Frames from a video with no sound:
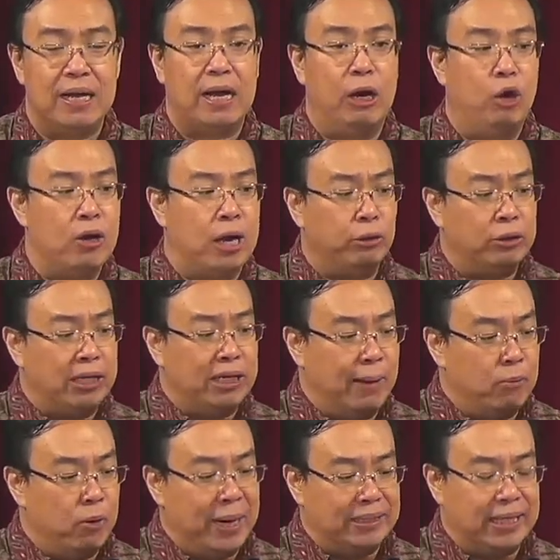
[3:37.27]
Kalau engkau tidak
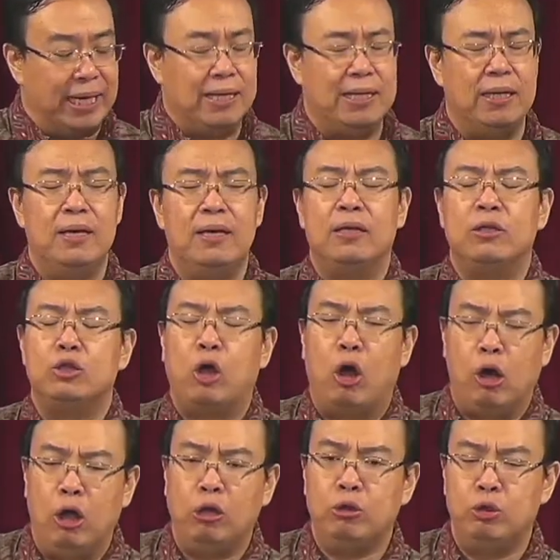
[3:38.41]
mau baca ini,
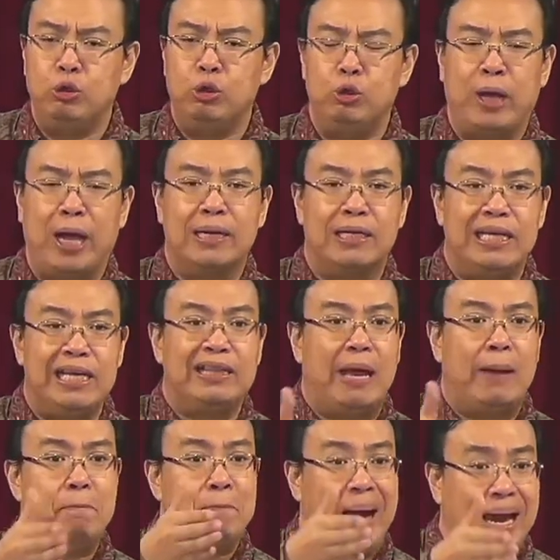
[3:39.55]
tolong tunjukkan
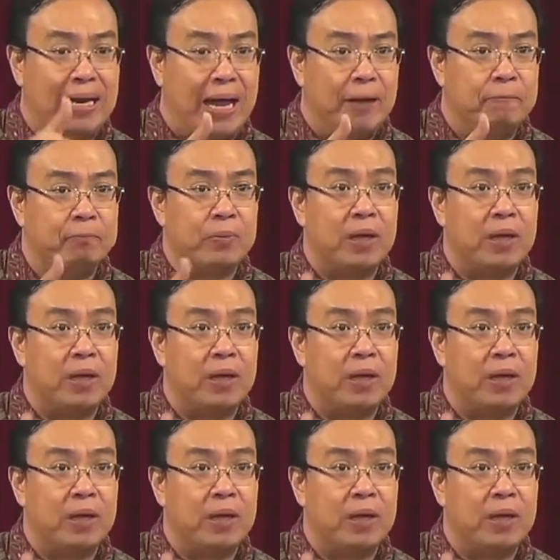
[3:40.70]
kitab mana